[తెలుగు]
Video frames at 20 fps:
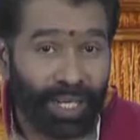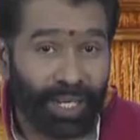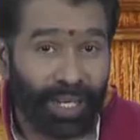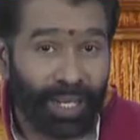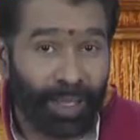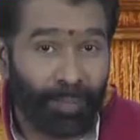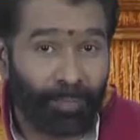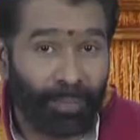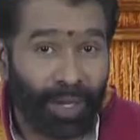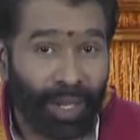
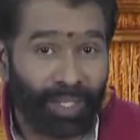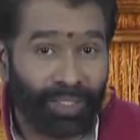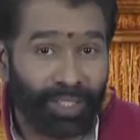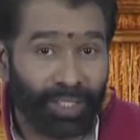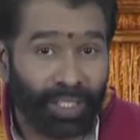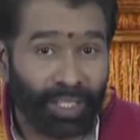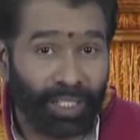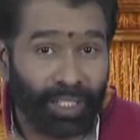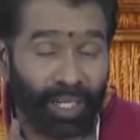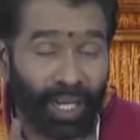ఇంటెల్ల
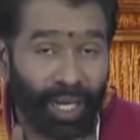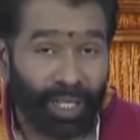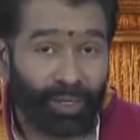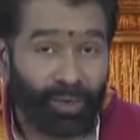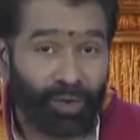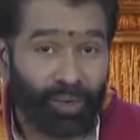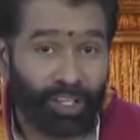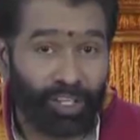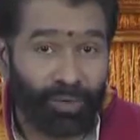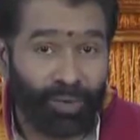పాదికి
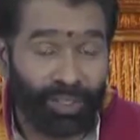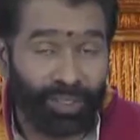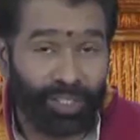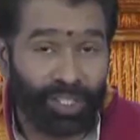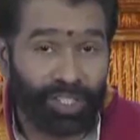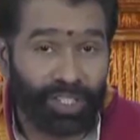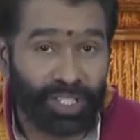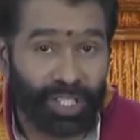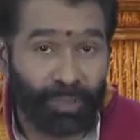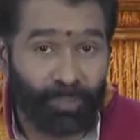ఆరోగ్యం
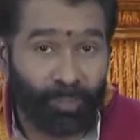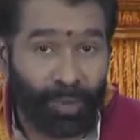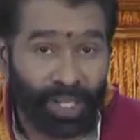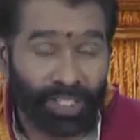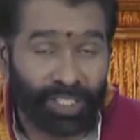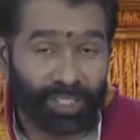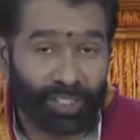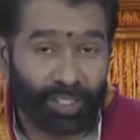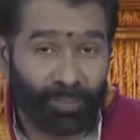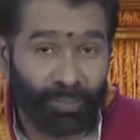అందించే
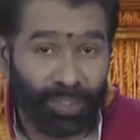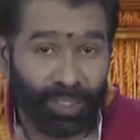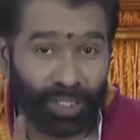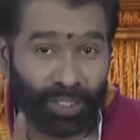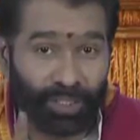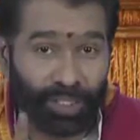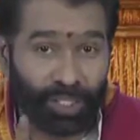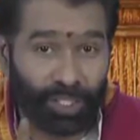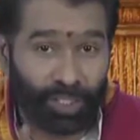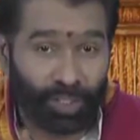బాధ్యతను
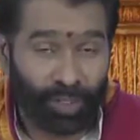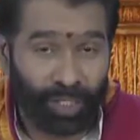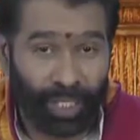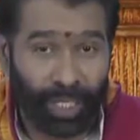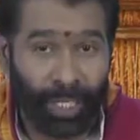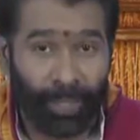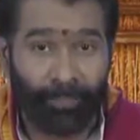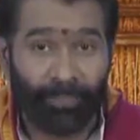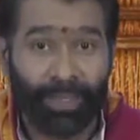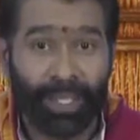మీరు
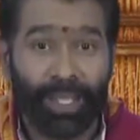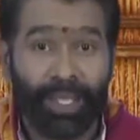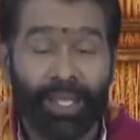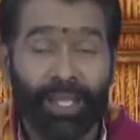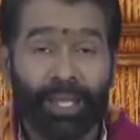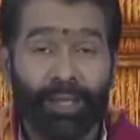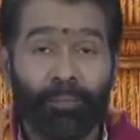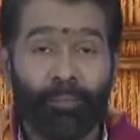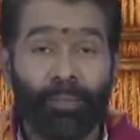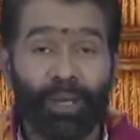తీసుకొని
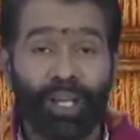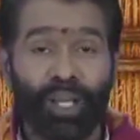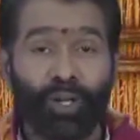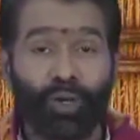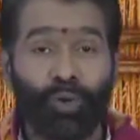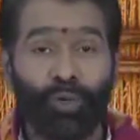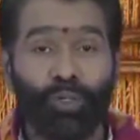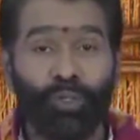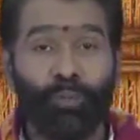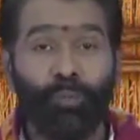మన
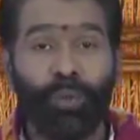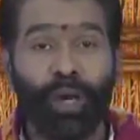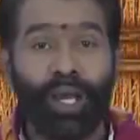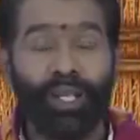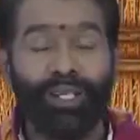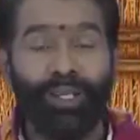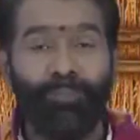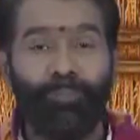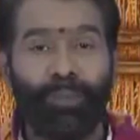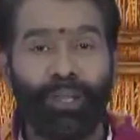
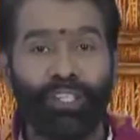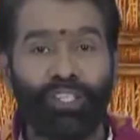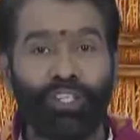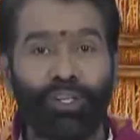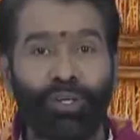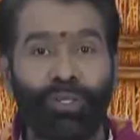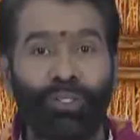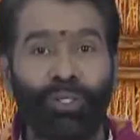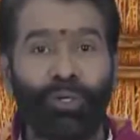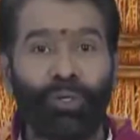కుటుంబాన్ని
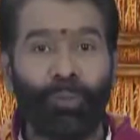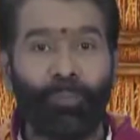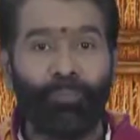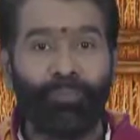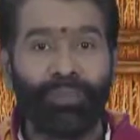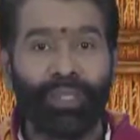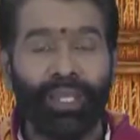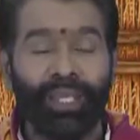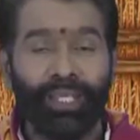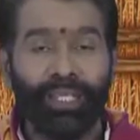పెంచుకుంటూ
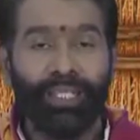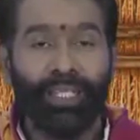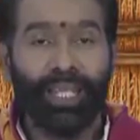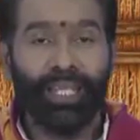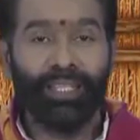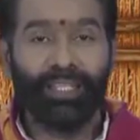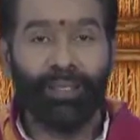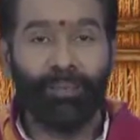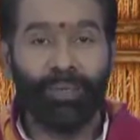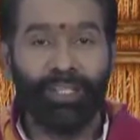
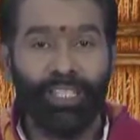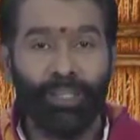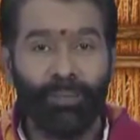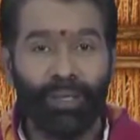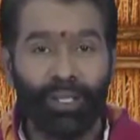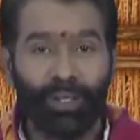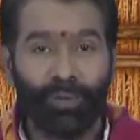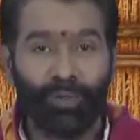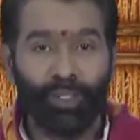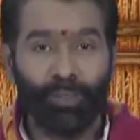ఎంతమంది
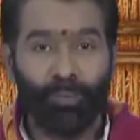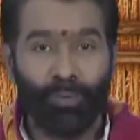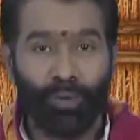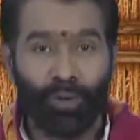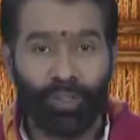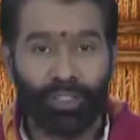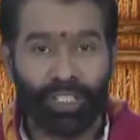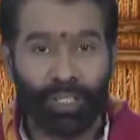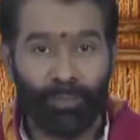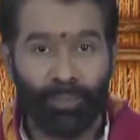మన
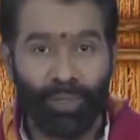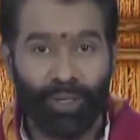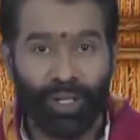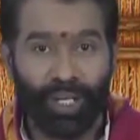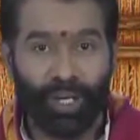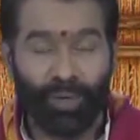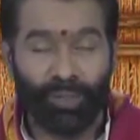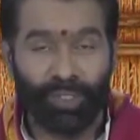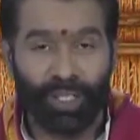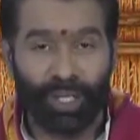కుటుంబంలో
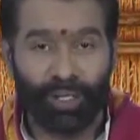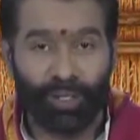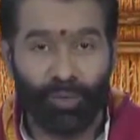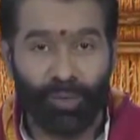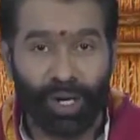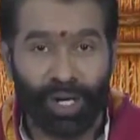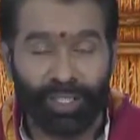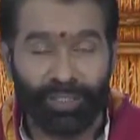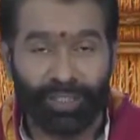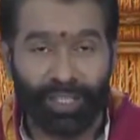సభ్యులుగా ఉన్నారో
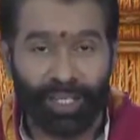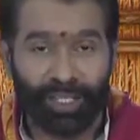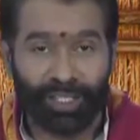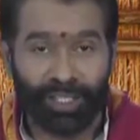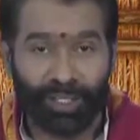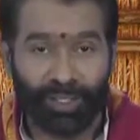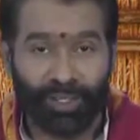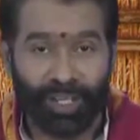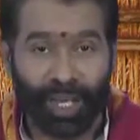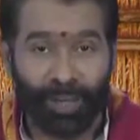వాళ్ళందరి
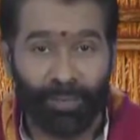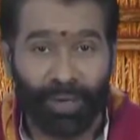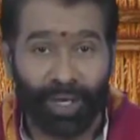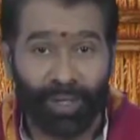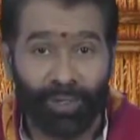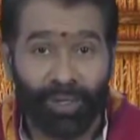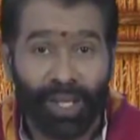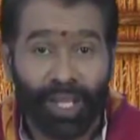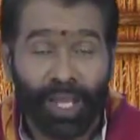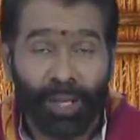
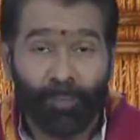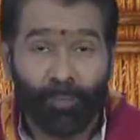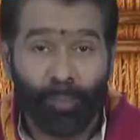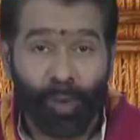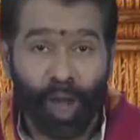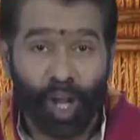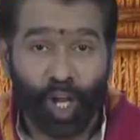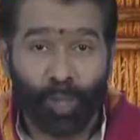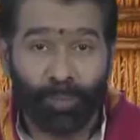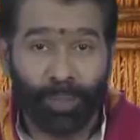చిరునామాలు
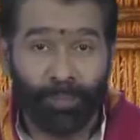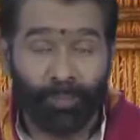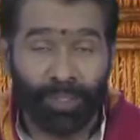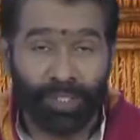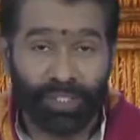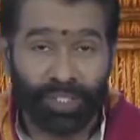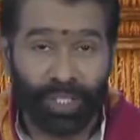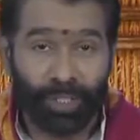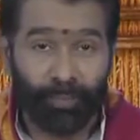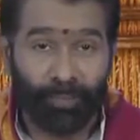మాకు
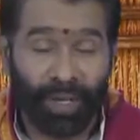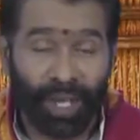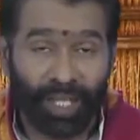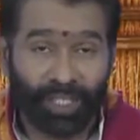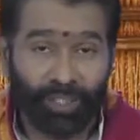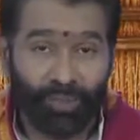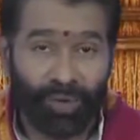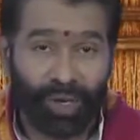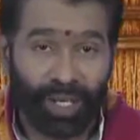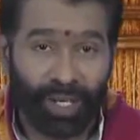పంపించి
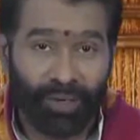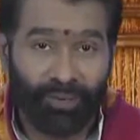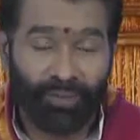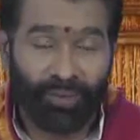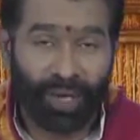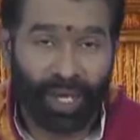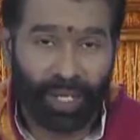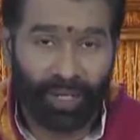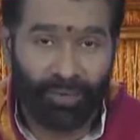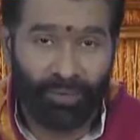మా ద్వారా
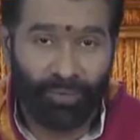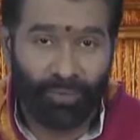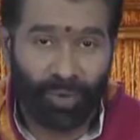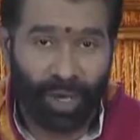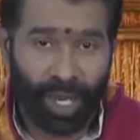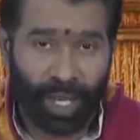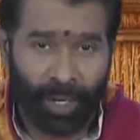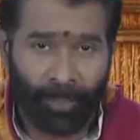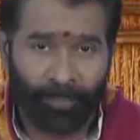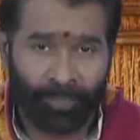వారం
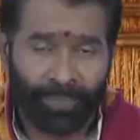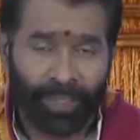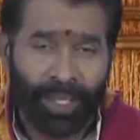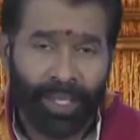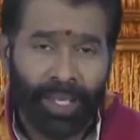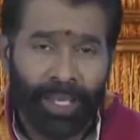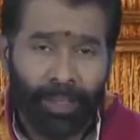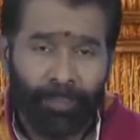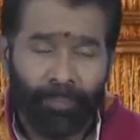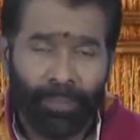వారం
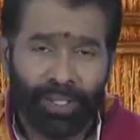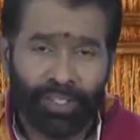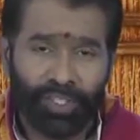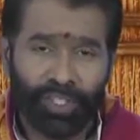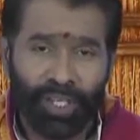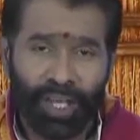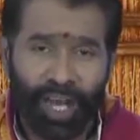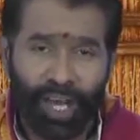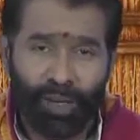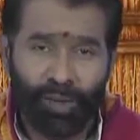
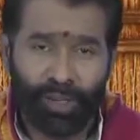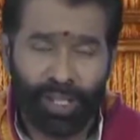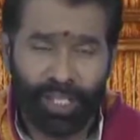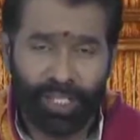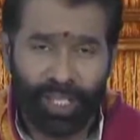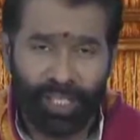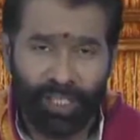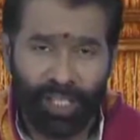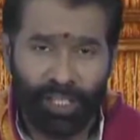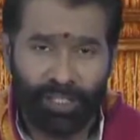మంచి ఆరోగ్య